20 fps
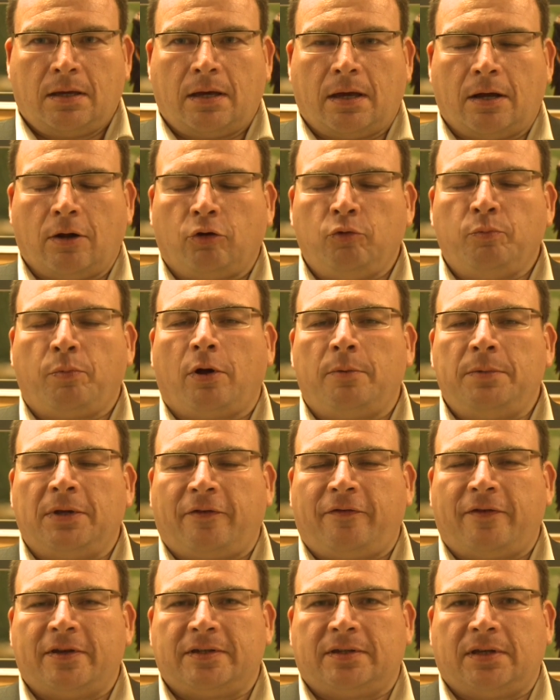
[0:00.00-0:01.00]
Alors une
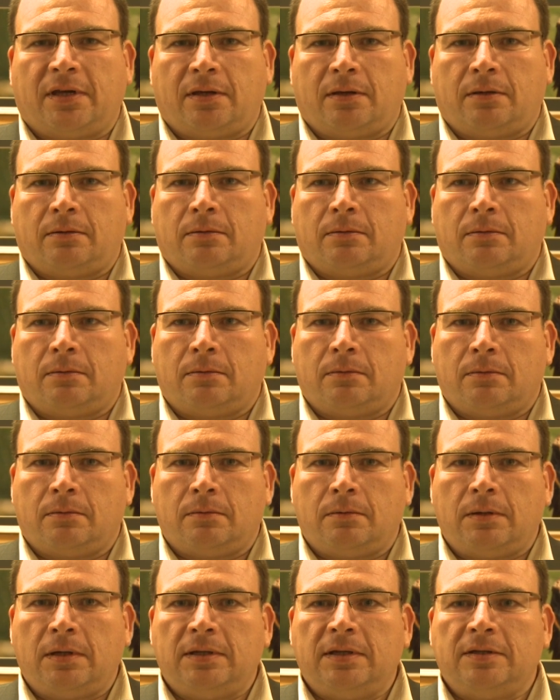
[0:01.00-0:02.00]
première phase
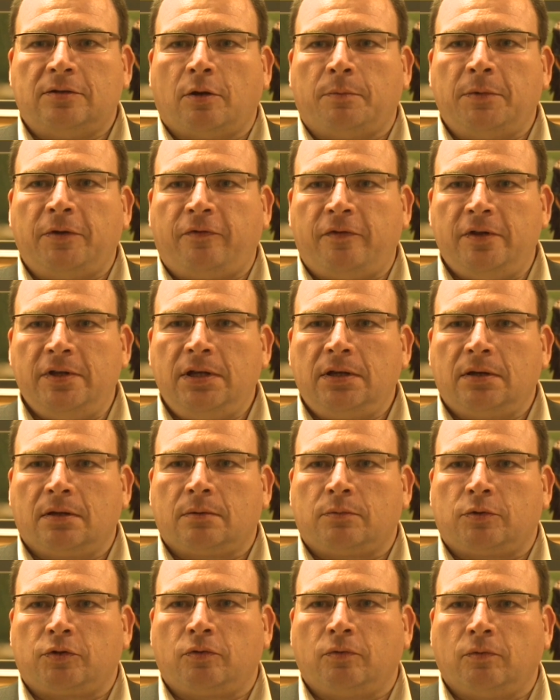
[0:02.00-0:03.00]
euh, est désormais finie,
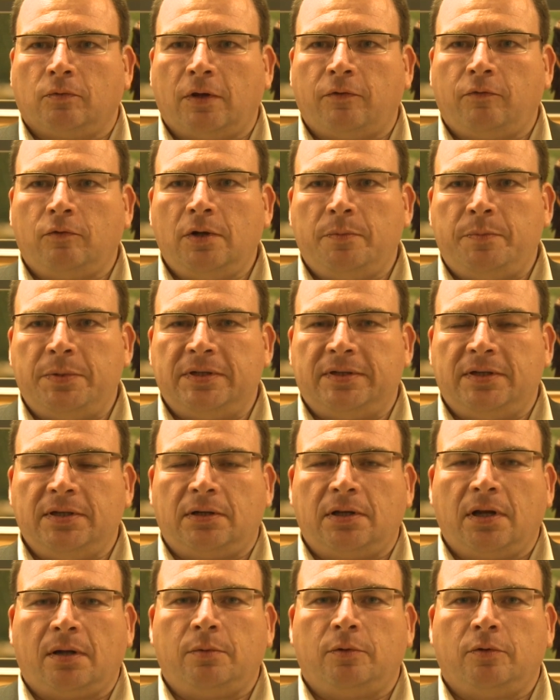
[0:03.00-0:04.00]
hein, parce a vu les pistes
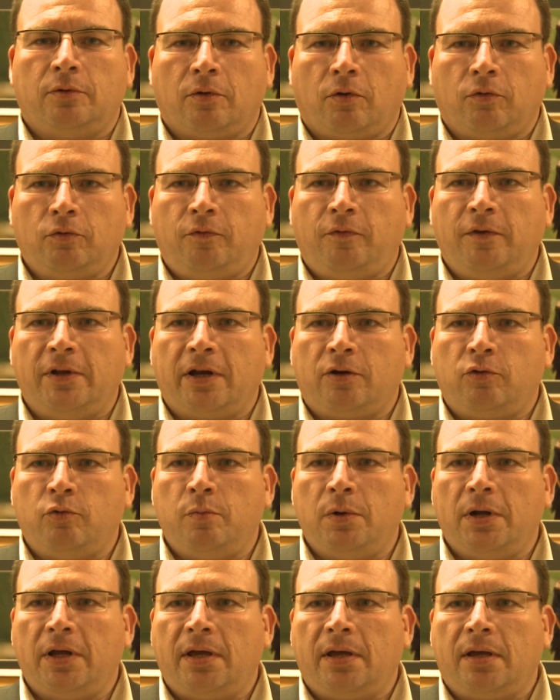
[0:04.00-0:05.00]
cyclables, euh, rue de
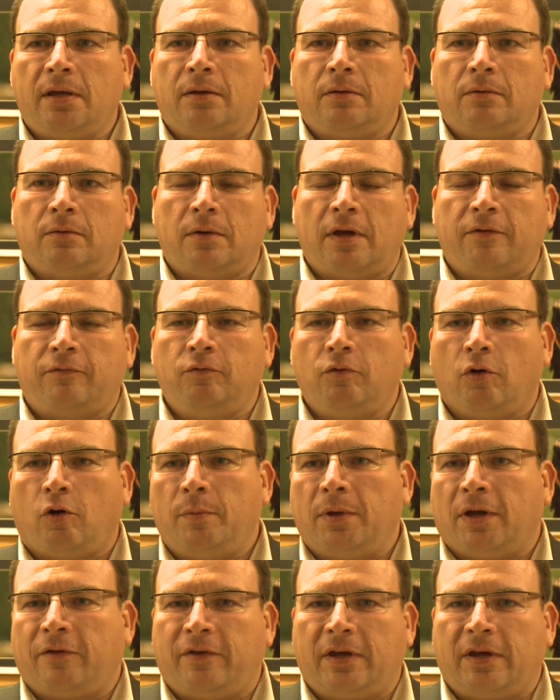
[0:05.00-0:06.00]
Villa-Coublet, euh, avenue Robert